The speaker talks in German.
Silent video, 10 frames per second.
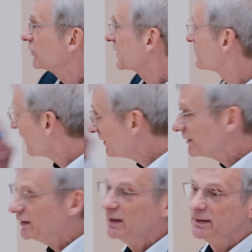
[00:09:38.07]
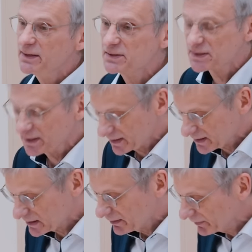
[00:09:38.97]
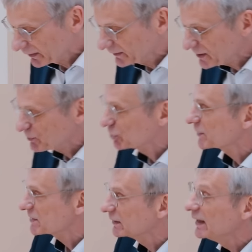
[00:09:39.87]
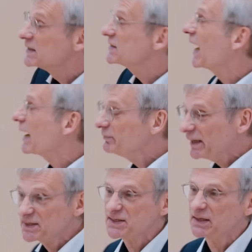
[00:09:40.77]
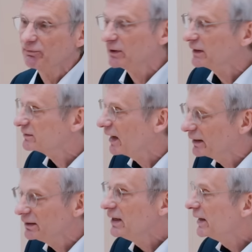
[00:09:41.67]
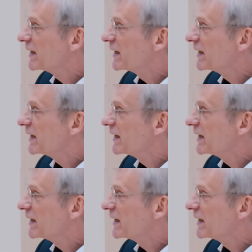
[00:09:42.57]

Und ich wette, dieses Gesetz wäre nicht beschlossen. Sie haben nichts davon getan.